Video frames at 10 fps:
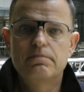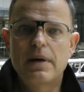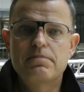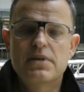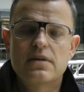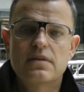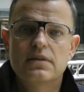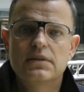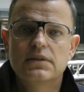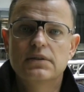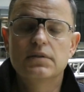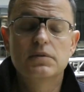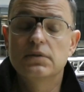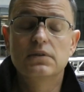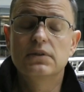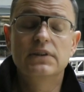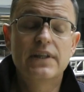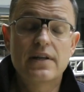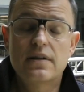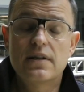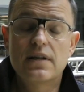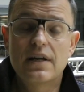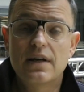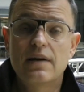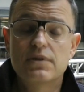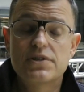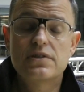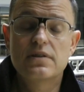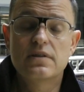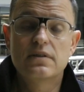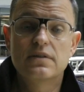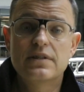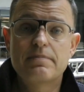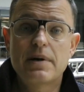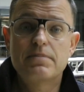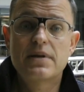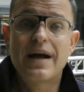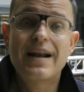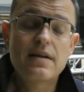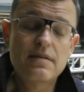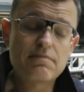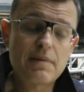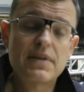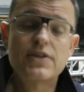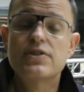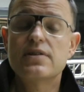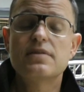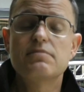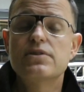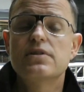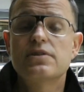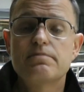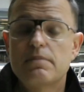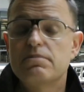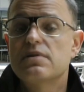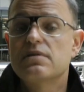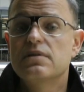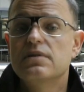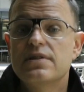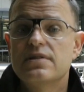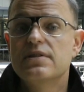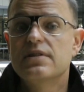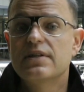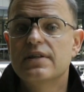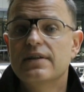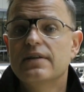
papier, internet, a, a właśnie nie papier, ale mam nadzieję, myślę, że papier nie zniknie.